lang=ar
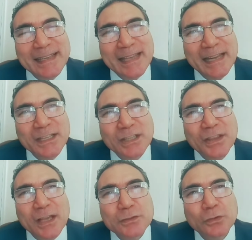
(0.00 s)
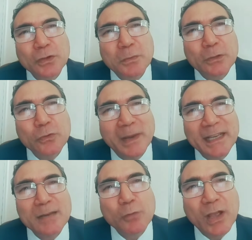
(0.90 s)
يعني تضع صوت ام كلثوم
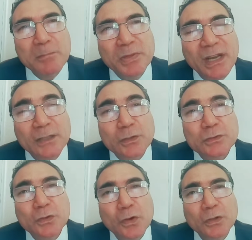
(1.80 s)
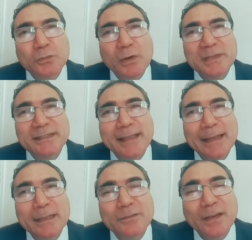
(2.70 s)
على المكبرات الصوت
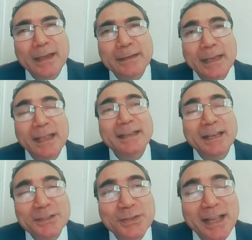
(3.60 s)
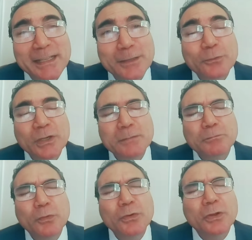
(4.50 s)
وبالتالي فان لان الاسرائيليين
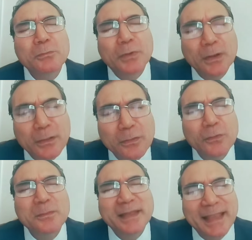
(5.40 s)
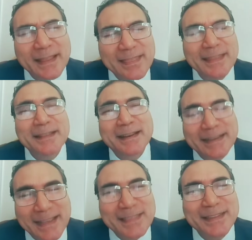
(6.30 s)
يحبون ام كلثوم كثيرا
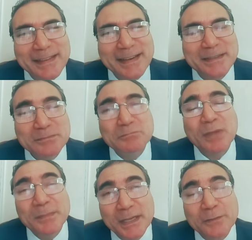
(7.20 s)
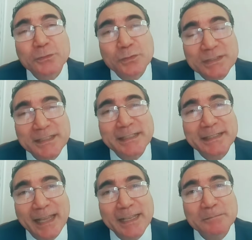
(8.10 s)
كثيرا ما بعرف شو السر
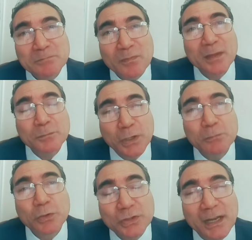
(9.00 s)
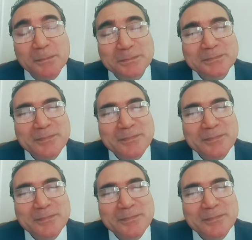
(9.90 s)
يعني بحبوا الطرب